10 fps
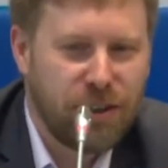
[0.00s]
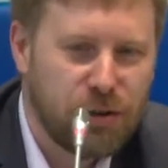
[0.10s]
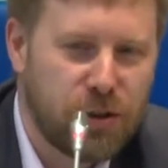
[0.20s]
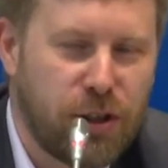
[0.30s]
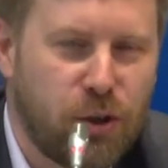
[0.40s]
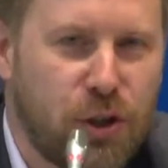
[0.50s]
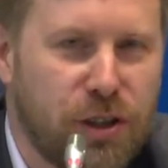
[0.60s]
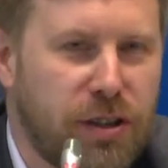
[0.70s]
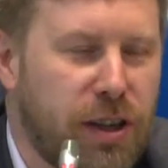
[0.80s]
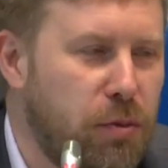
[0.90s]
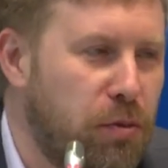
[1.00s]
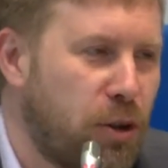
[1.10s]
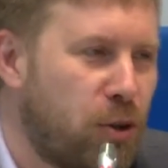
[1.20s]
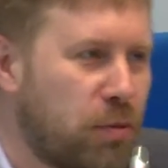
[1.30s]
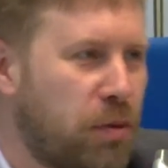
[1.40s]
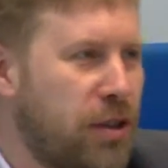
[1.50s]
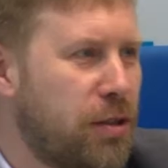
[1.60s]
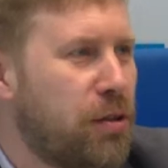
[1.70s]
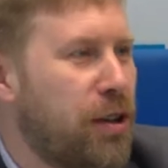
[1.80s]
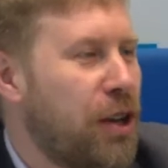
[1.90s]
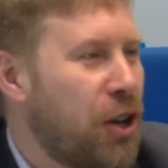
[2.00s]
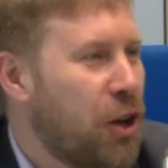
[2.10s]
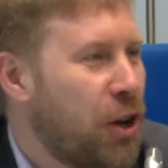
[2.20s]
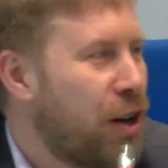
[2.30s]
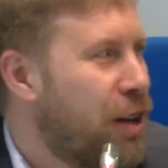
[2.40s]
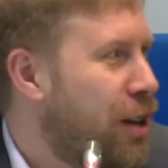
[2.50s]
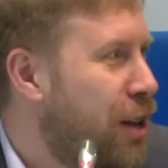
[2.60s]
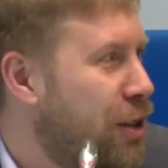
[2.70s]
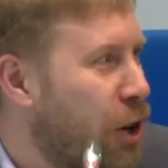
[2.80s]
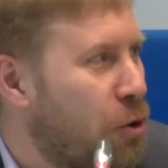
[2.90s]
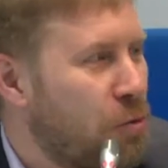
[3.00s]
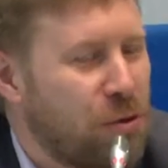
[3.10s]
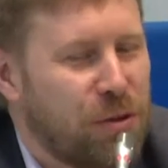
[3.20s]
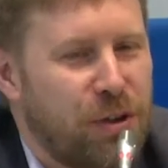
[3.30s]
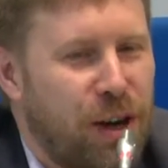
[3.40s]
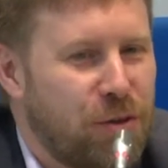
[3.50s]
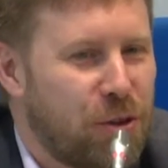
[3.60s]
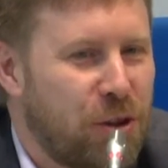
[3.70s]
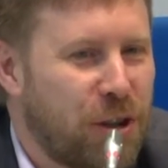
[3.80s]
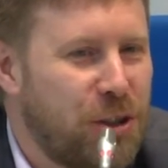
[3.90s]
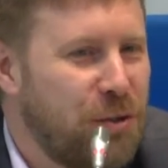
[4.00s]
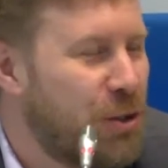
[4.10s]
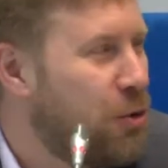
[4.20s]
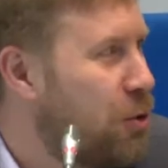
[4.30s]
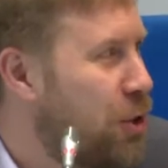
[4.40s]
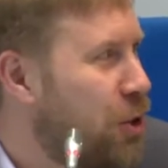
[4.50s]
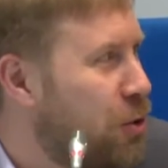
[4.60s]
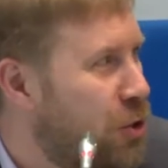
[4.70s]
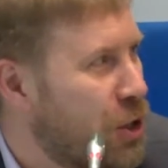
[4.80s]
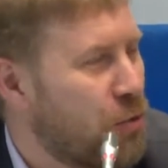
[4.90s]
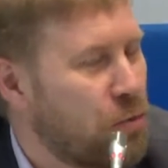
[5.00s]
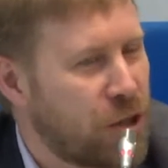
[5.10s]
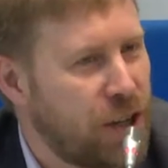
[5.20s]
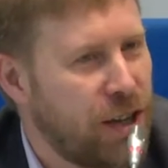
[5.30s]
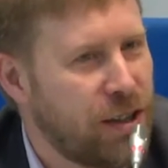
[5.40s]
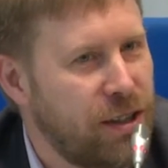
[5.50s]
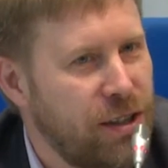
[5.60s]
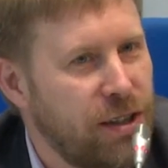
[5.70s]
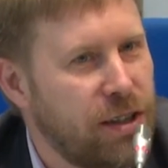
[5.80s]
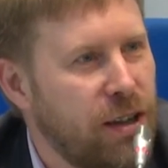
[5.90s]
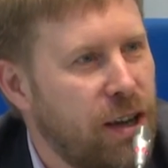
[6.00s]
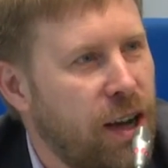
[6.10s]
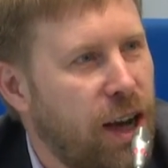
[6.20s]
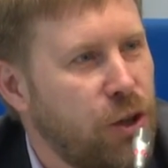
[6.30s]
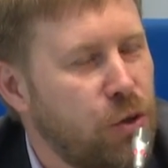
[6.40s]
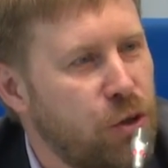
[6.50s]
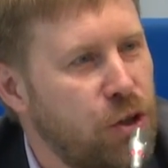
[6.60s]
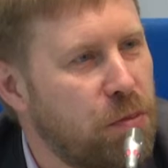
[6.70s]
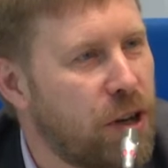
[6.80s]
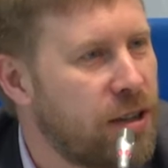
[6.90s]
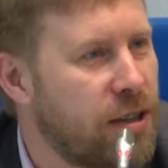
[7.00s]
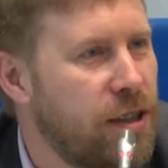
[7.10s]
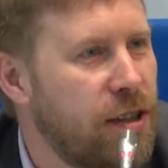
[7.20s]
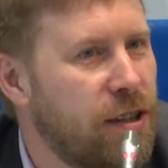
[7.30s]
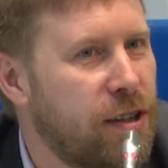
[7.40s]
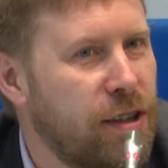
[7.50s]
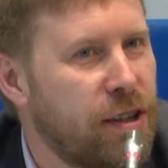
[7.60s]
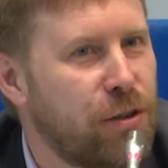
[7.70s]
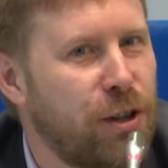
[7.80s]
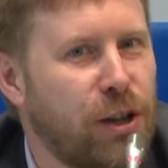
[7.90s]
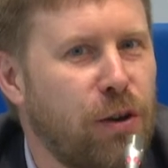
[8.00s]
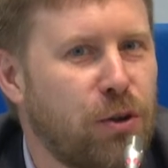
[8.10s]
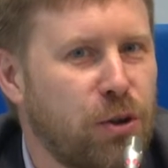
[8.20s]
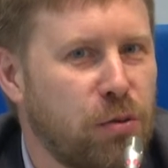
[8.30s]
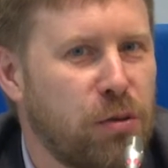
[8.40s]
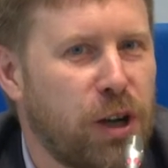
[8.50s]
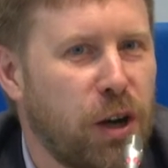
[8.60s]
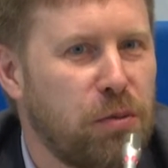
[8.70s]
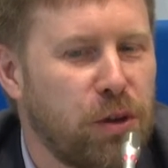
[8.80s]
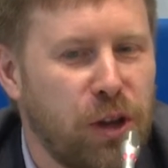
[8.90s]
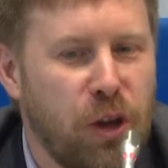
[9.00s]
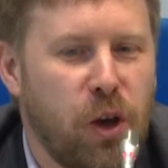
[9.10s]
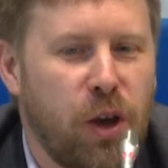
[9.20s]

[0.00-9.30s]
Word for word: и вот хочется сказать большое спасибо э, такому автору, как Стивен Хокинг. Он сейчас выпускает книги, они очень простые, и вот для того, чтобы как бы